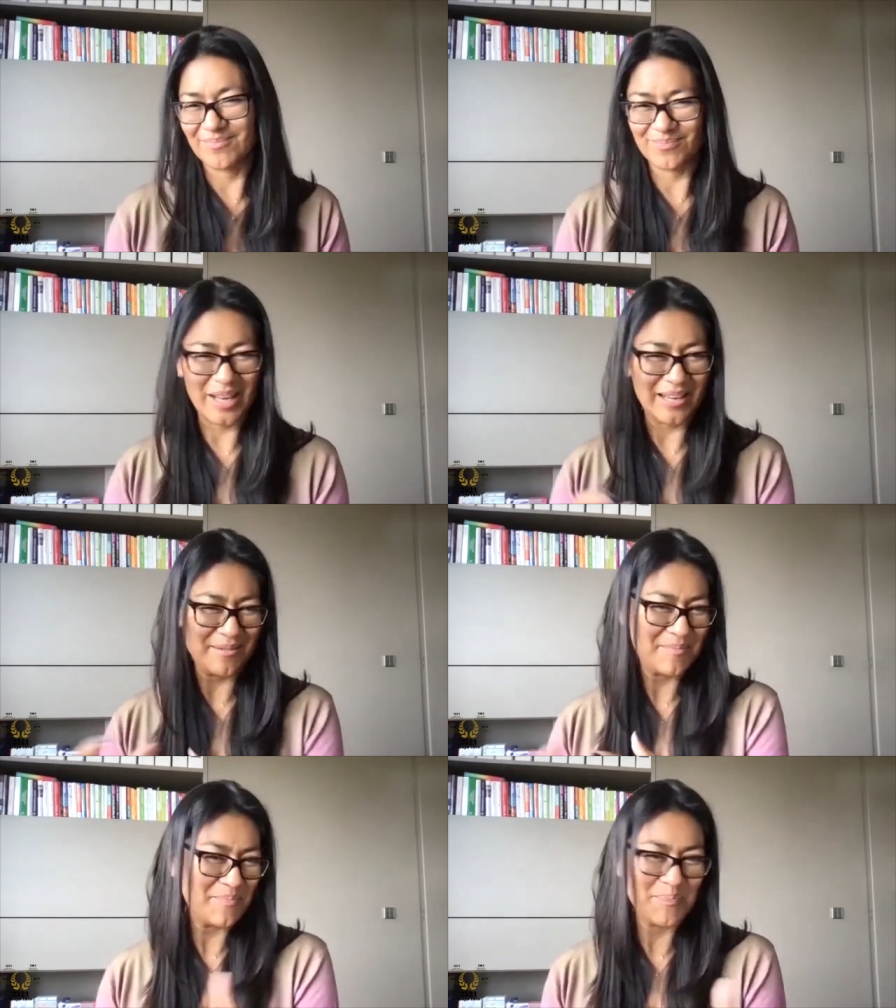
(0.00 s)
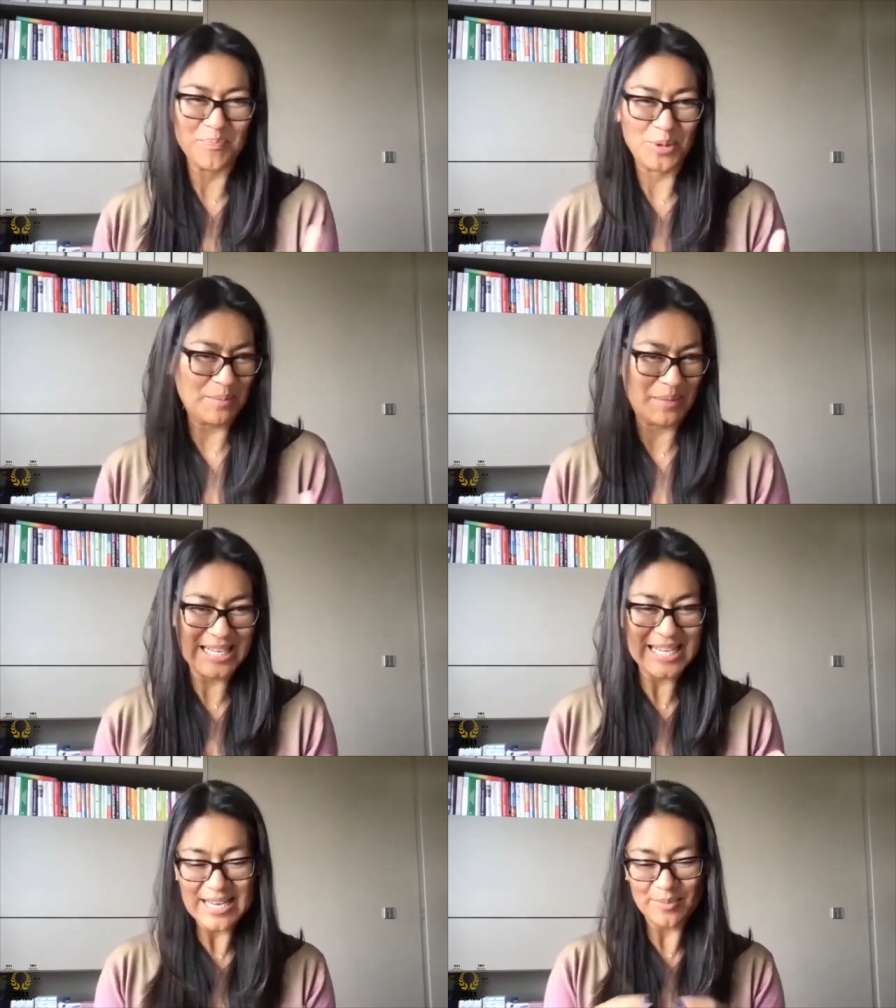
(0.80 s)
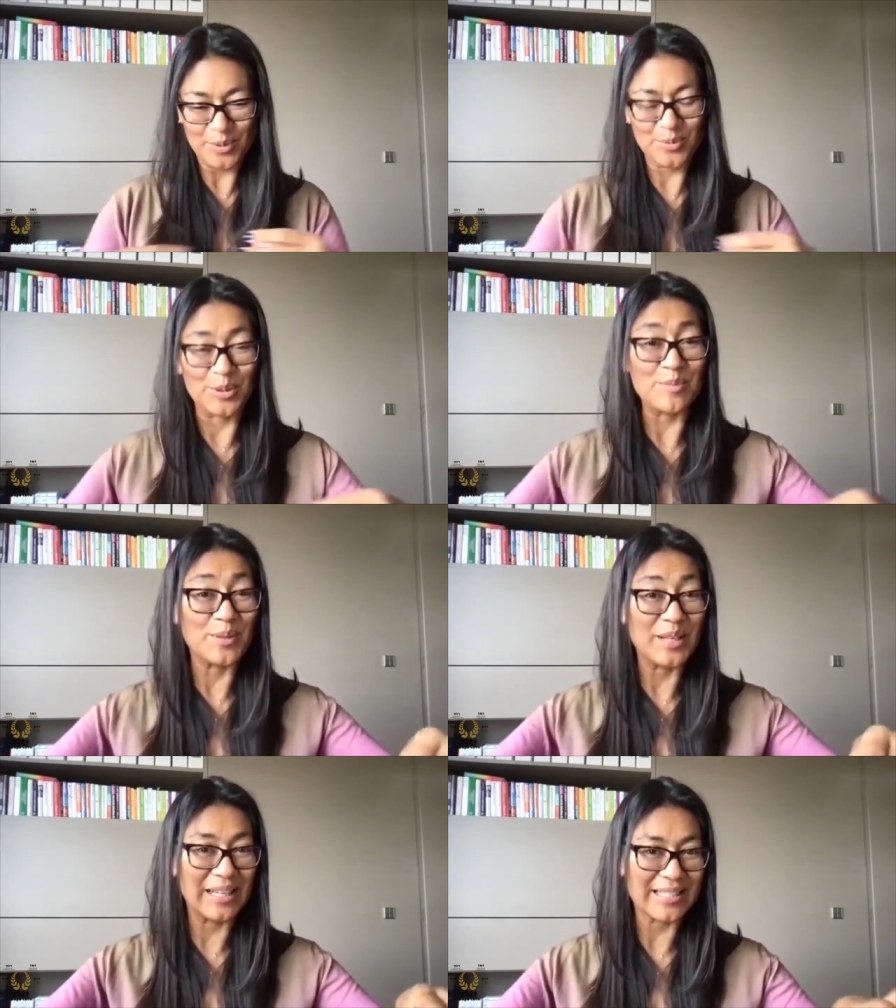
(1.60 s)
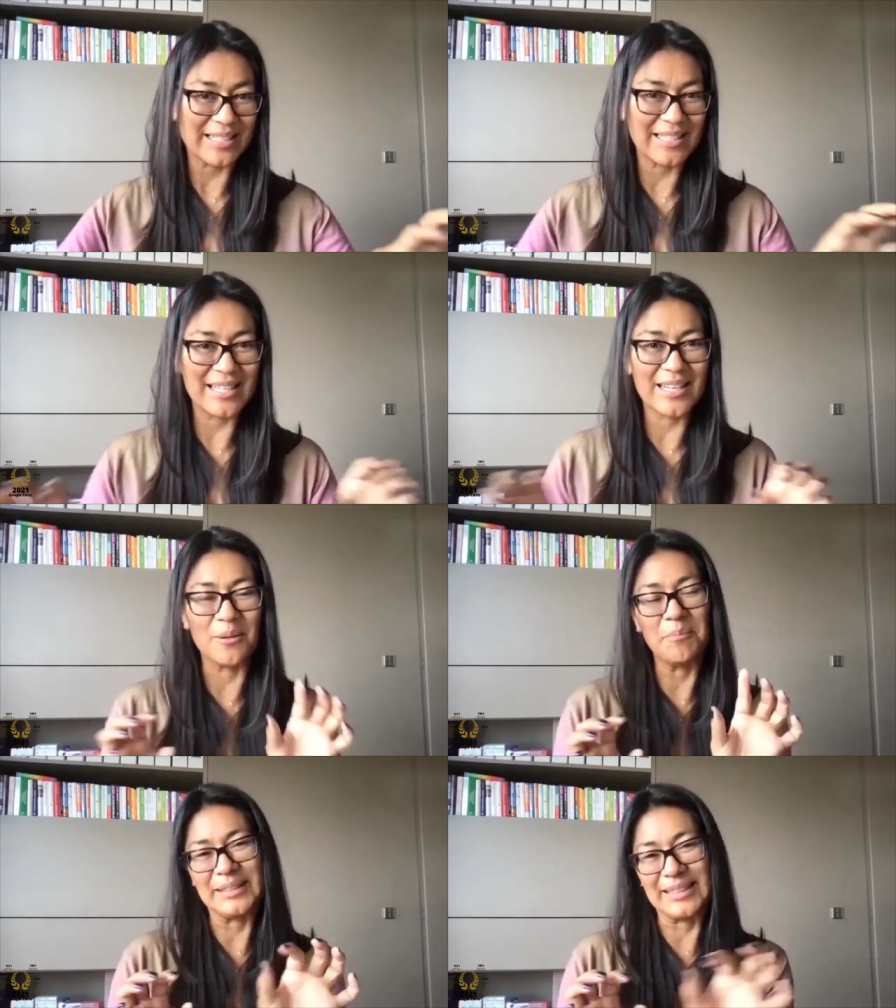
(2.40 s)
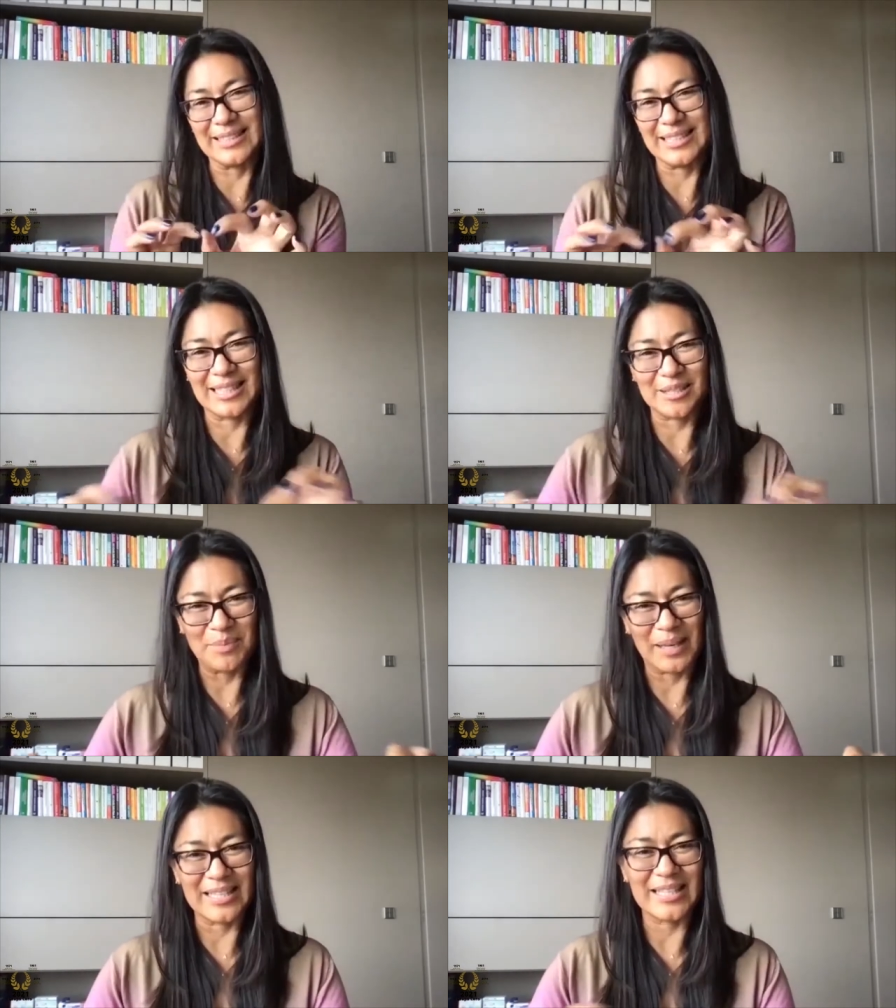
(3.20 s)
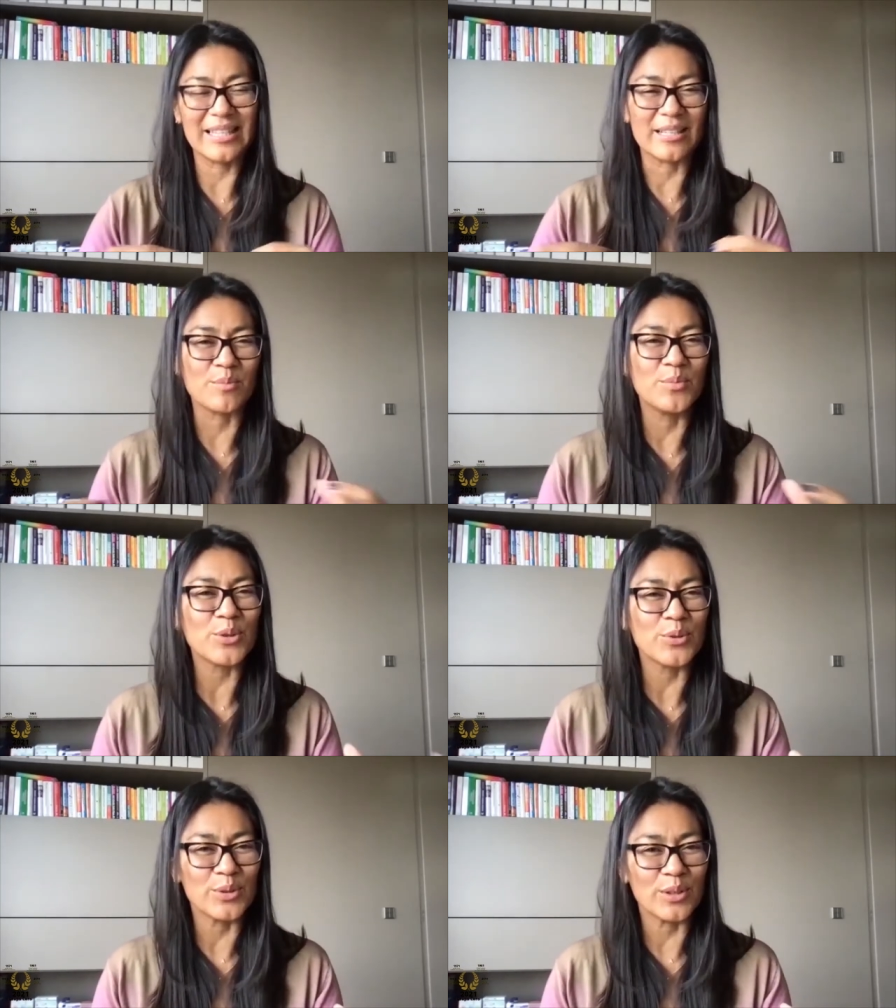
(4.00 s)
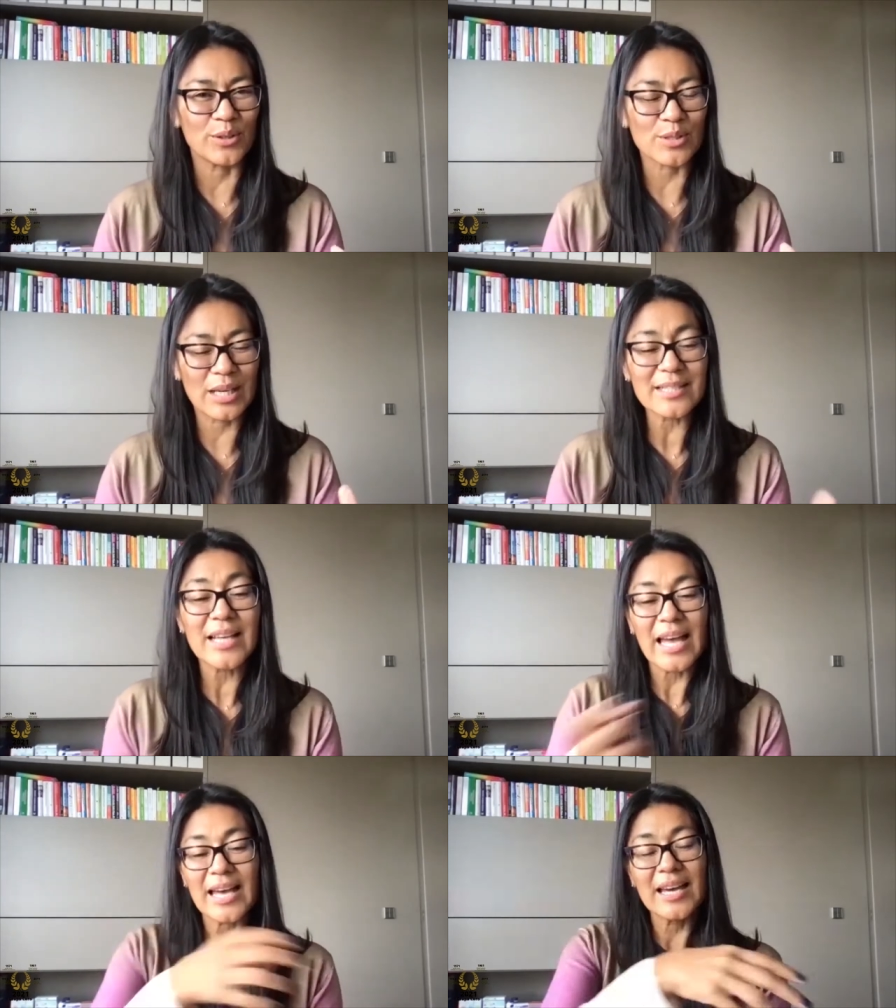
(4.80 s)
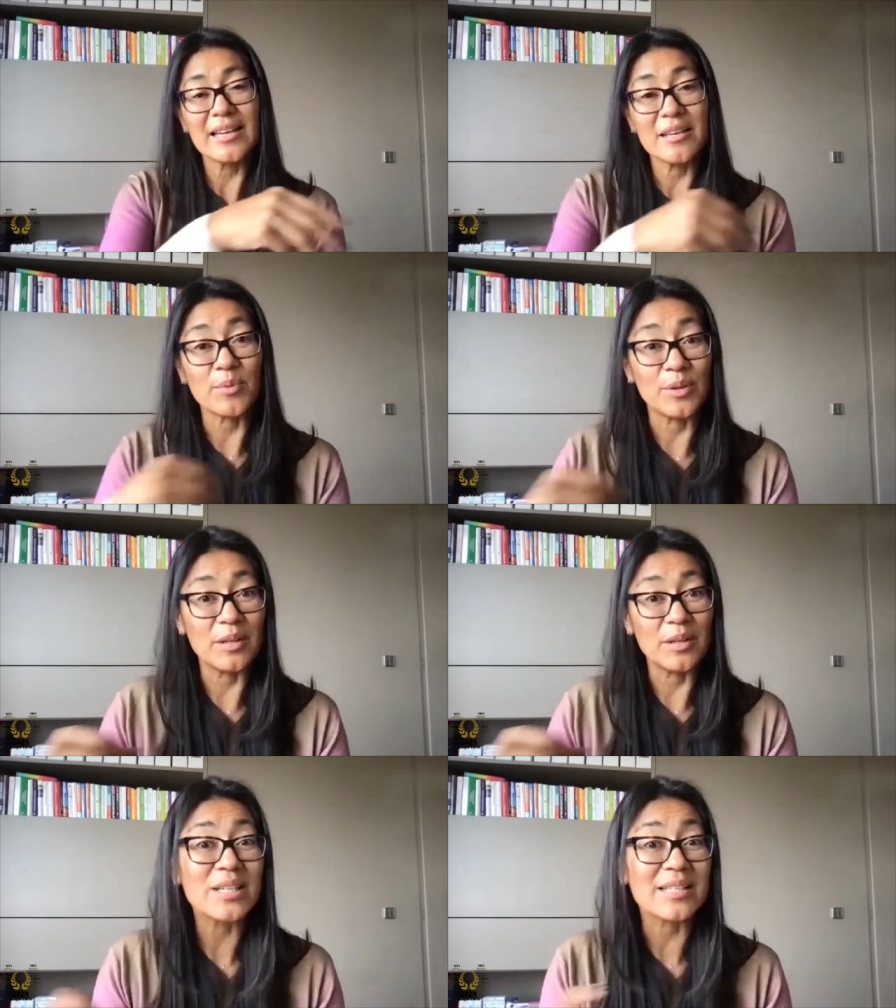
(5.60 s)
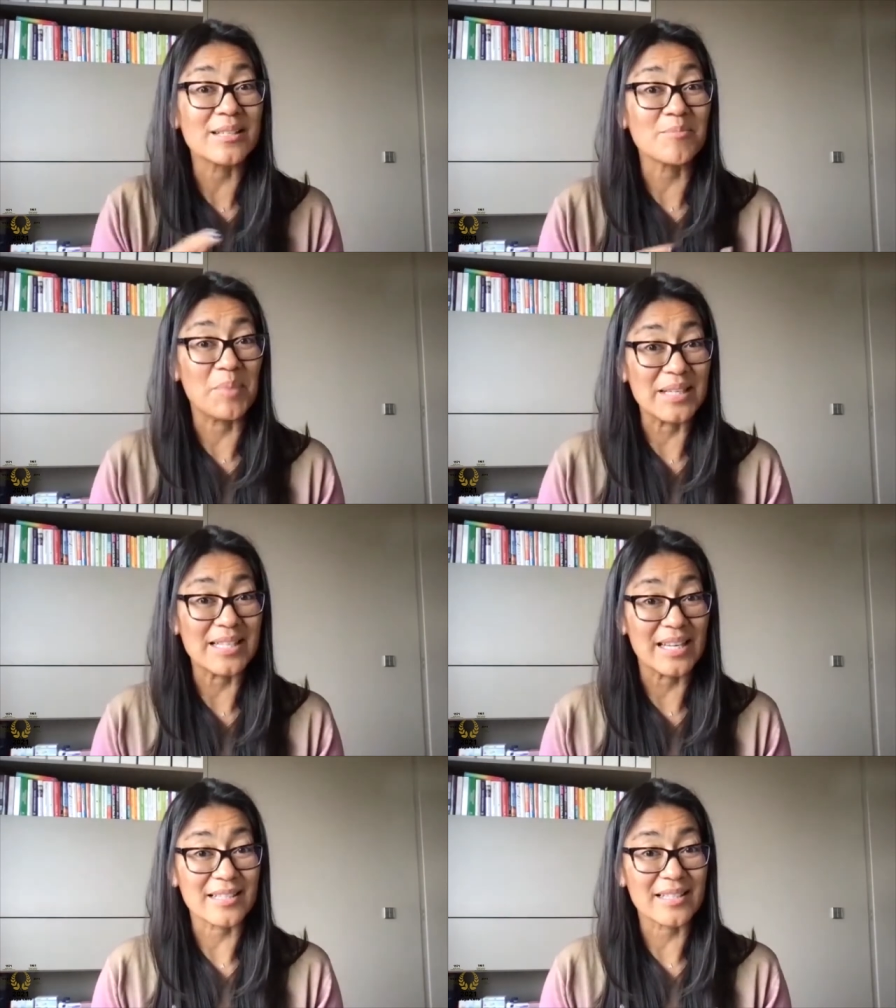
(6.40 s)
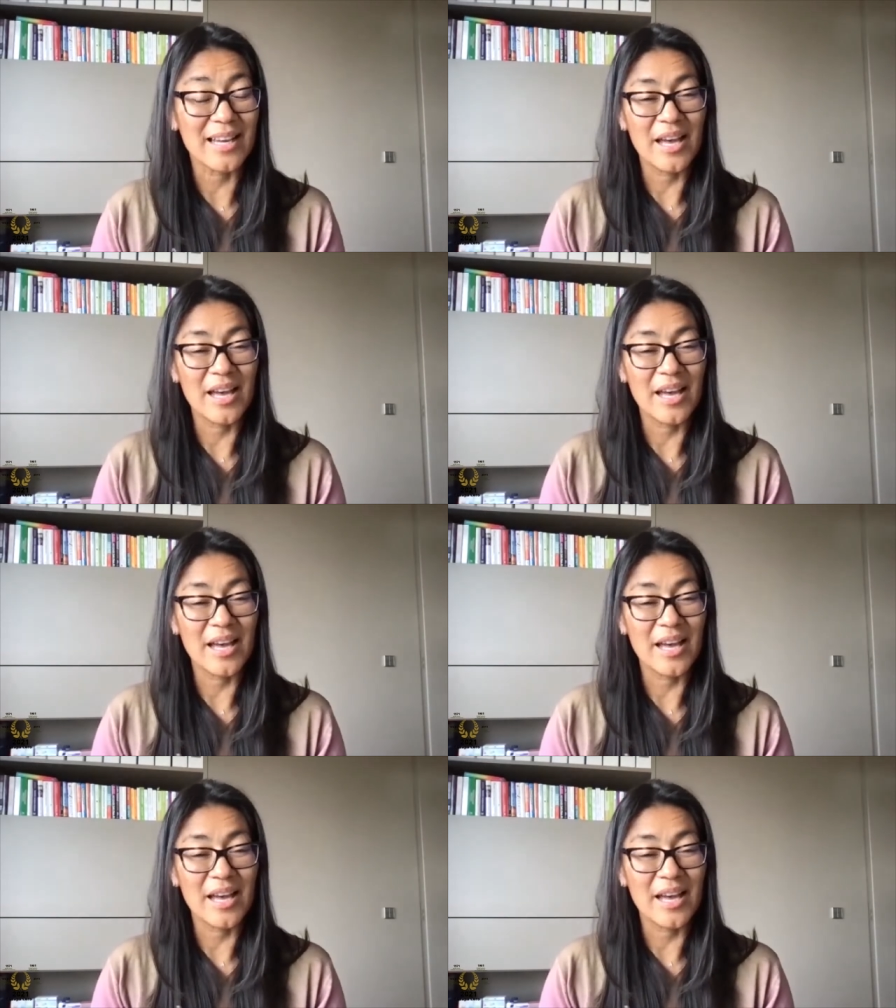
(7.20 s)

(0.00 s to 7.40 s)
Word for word: hay pues amarillas, pues bueno, ponerlas así con patatitas pequeñitas, muy curiosas y poner muchas especias,